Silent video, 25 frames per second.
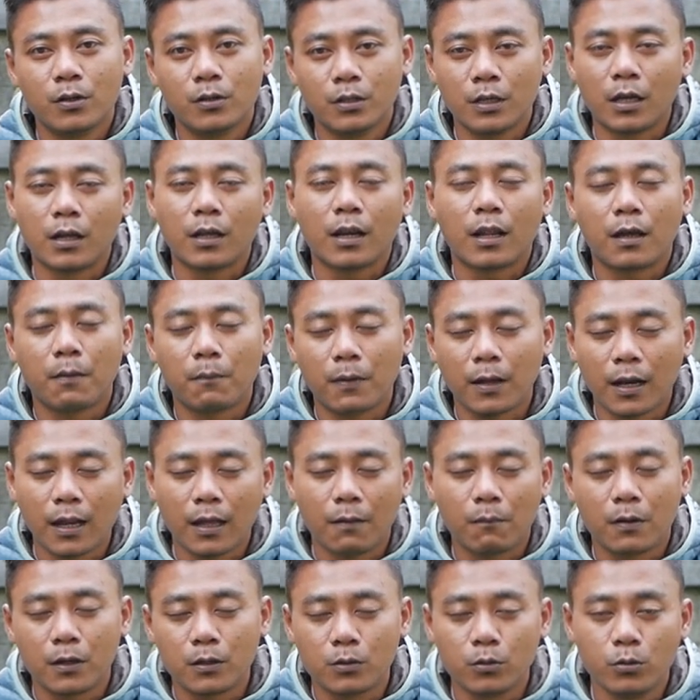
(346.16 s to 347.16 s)
yang
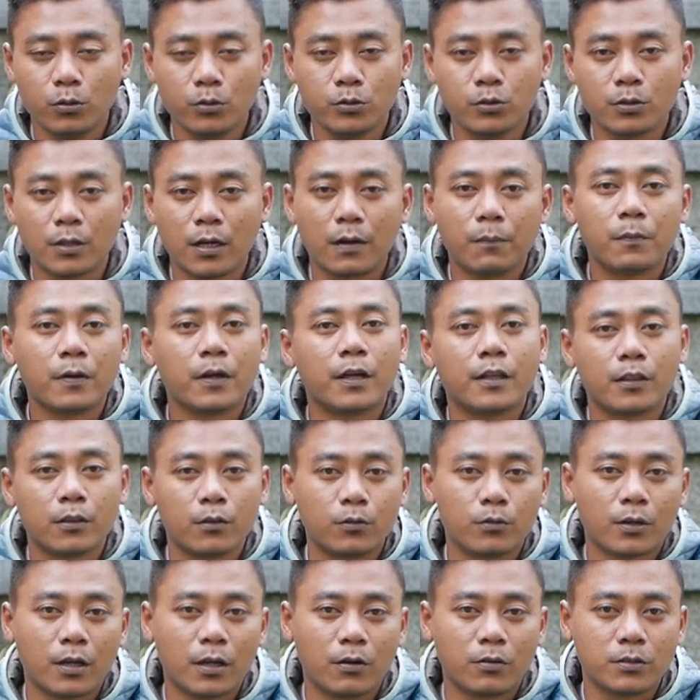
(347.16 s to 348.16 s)
lama-lama dulu juga
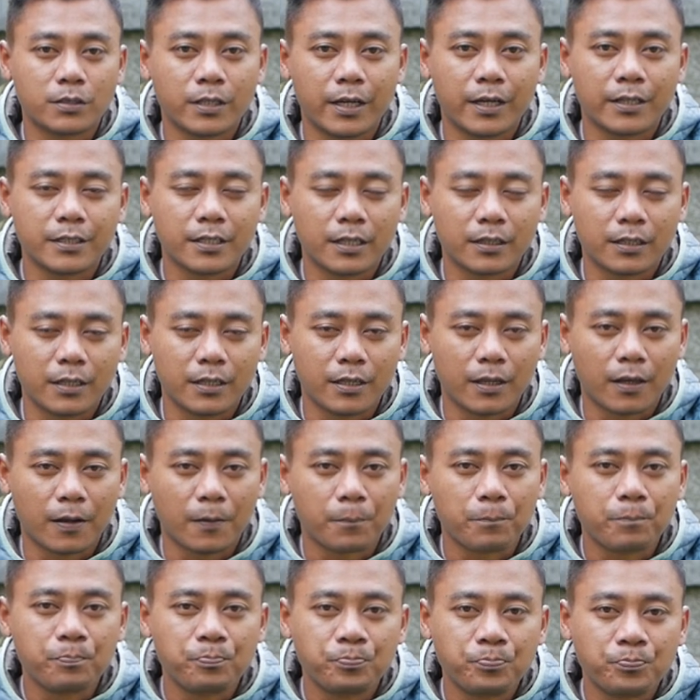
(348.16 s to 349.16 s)
begitu kalau saya settingnya
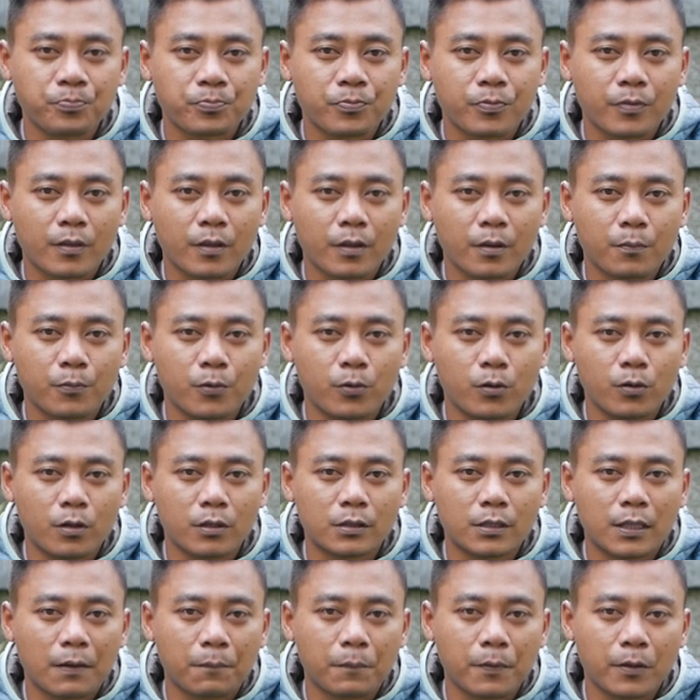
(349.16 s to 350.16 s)
burung
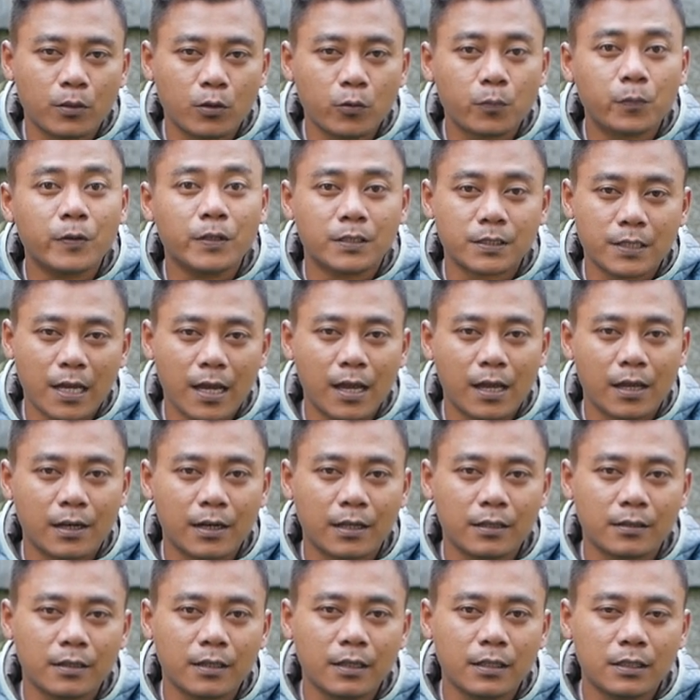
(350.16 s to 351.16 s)
ketap itu bisa
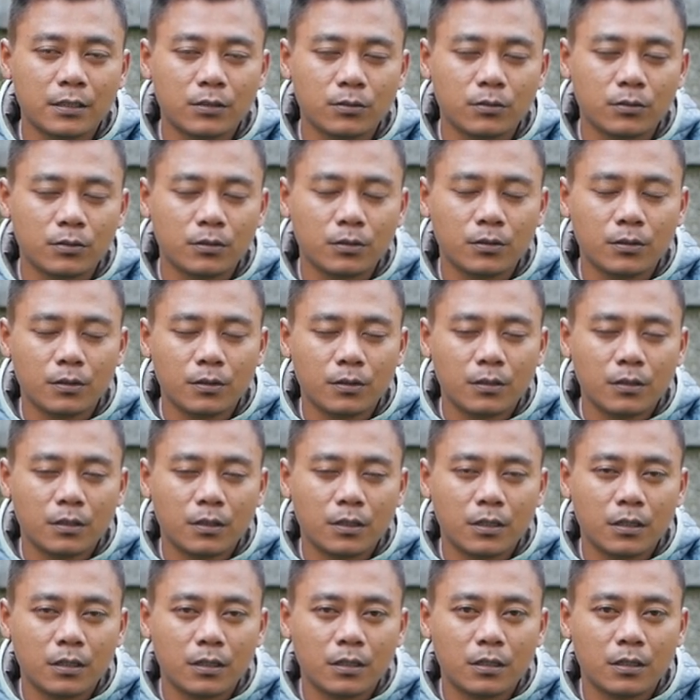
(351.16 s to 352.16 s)
nanti itu
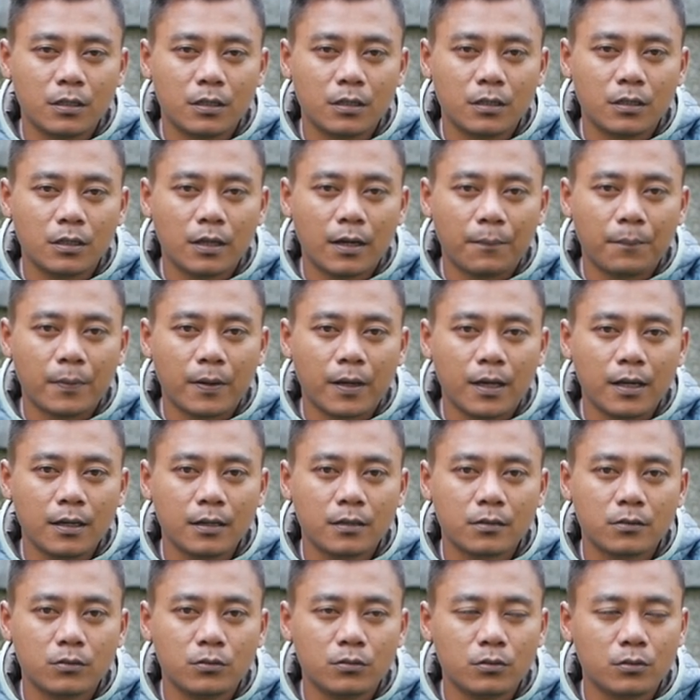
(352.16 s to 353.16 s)
uh, apa
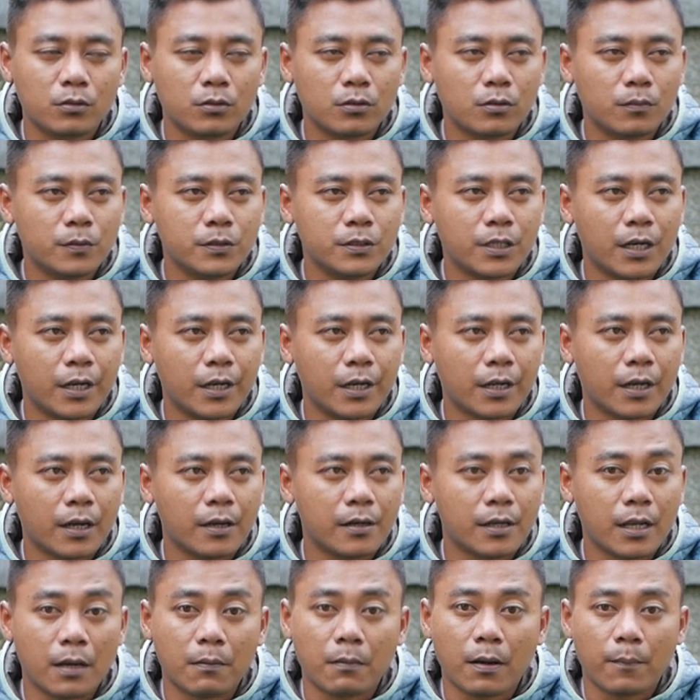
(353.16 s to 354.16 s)
untuk
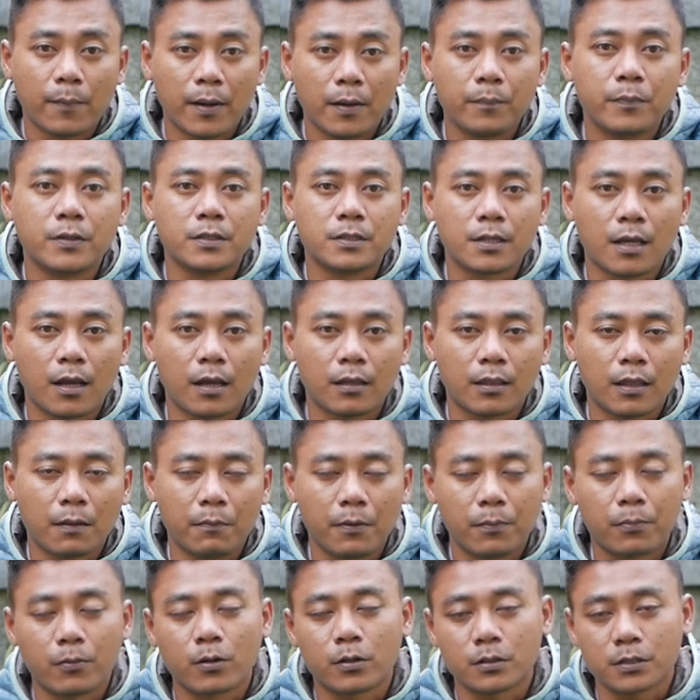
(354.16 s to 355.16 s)
menjadikan dia mapan bisa
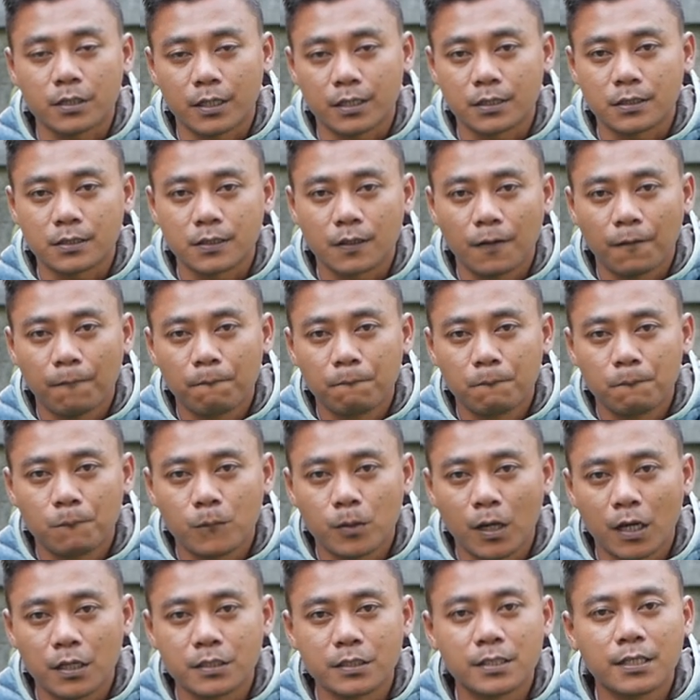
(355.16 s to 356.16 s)
tapi proses
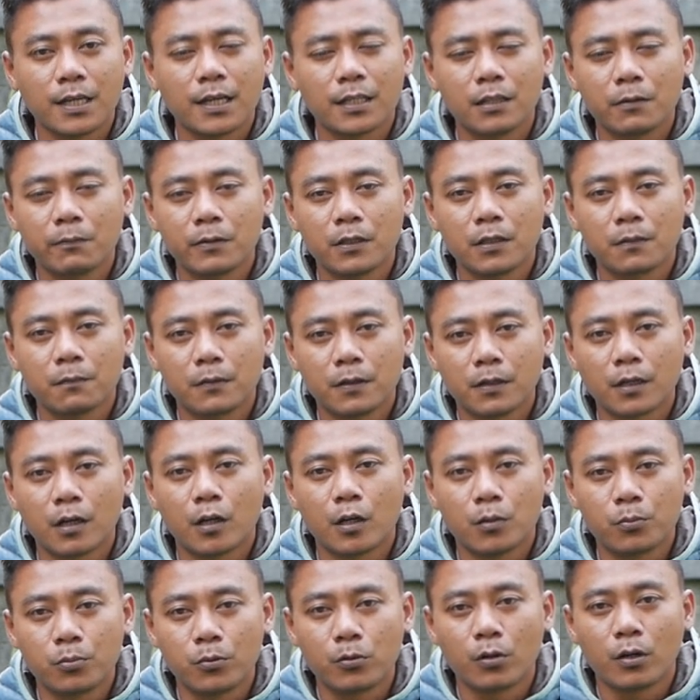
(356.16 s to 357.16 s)
nggak singkat teman-teman
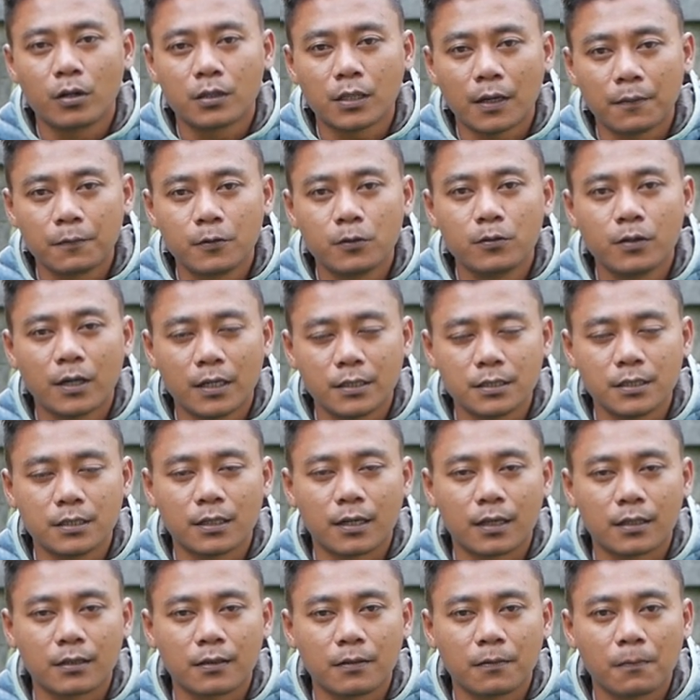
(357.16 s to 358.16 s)
kalau burung getah itu nggak
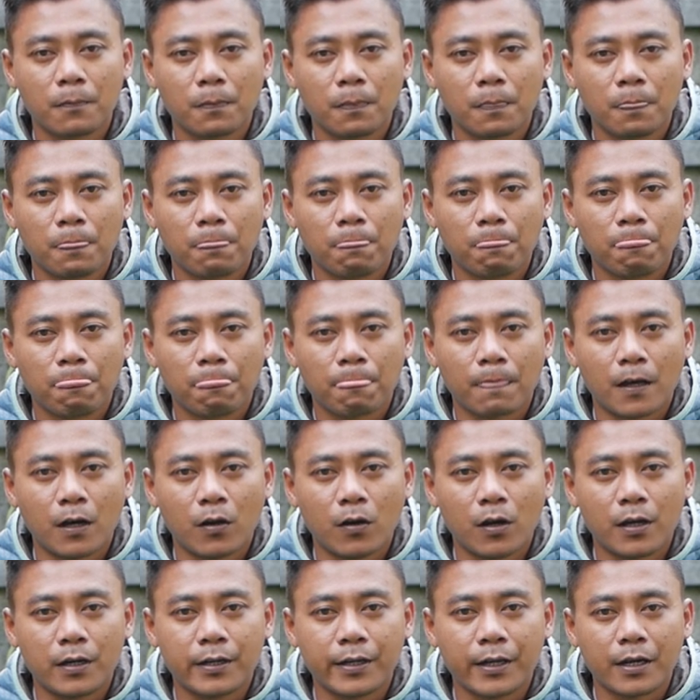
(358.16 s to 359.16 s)
singkat
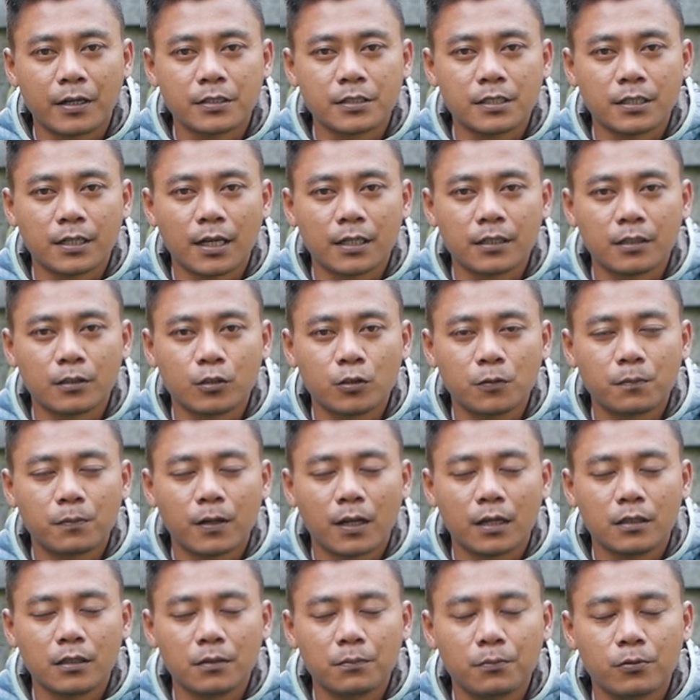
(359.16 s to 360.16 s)
kalau ada yang singkat itu
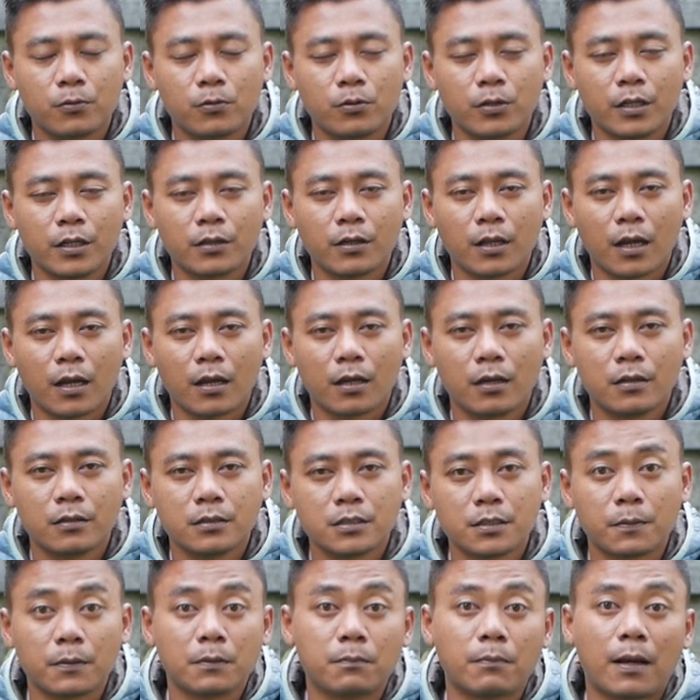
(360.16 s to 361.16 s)
berarti burungnya dah
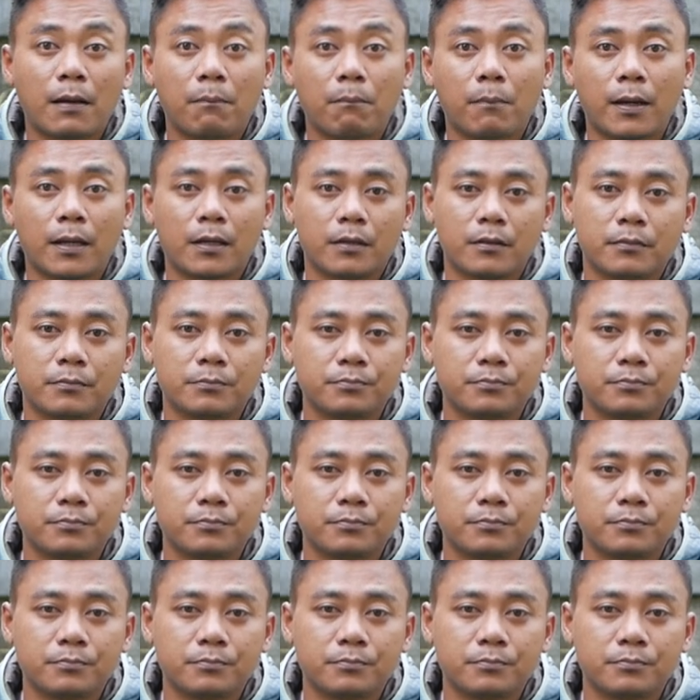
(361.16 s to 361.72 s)
cepat mapan